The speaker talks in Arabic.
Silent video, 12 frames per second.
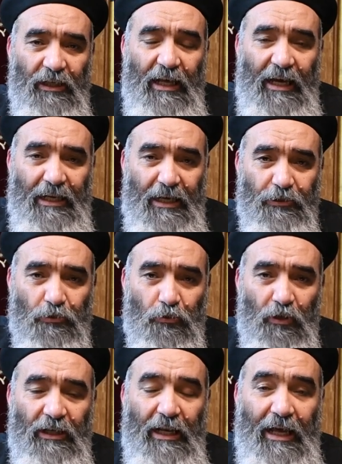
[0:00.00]
القلق
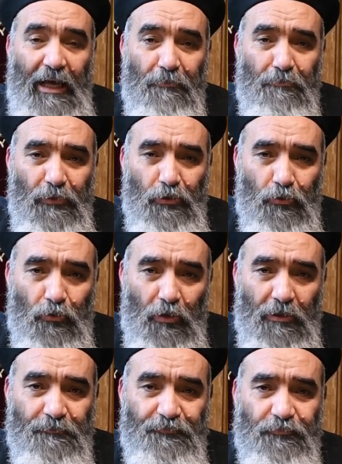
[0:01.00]
يروح الهم
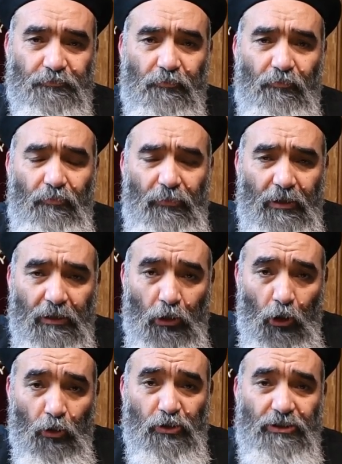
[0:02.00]
يروح
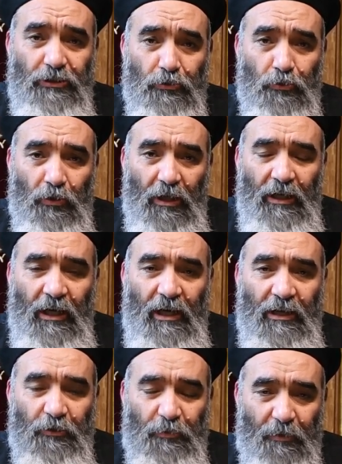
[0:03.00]
الحزن يروح
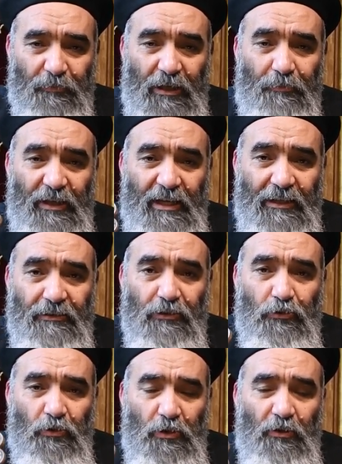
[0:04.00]
يبقى ربنا
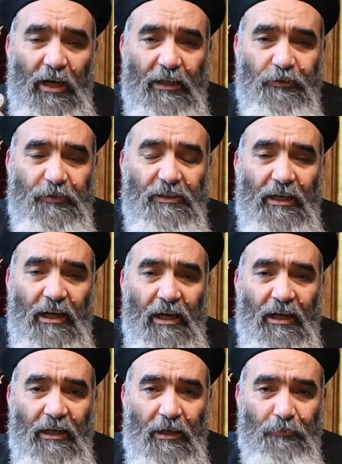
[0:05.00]
بيجدد كل واحد فينا
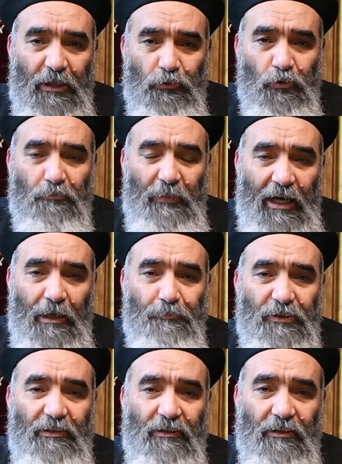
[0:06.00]
لما يدوق
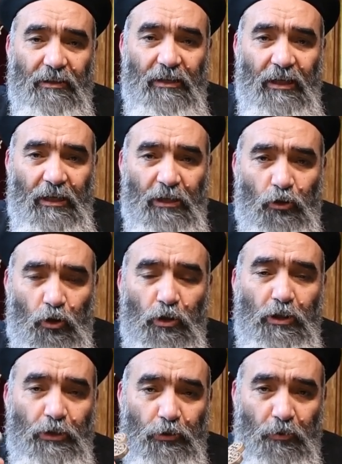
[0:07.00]
محبة الله
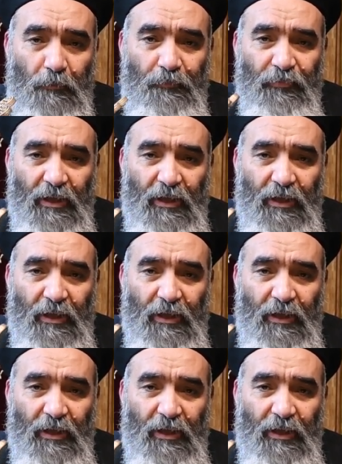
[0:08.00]
كل يوم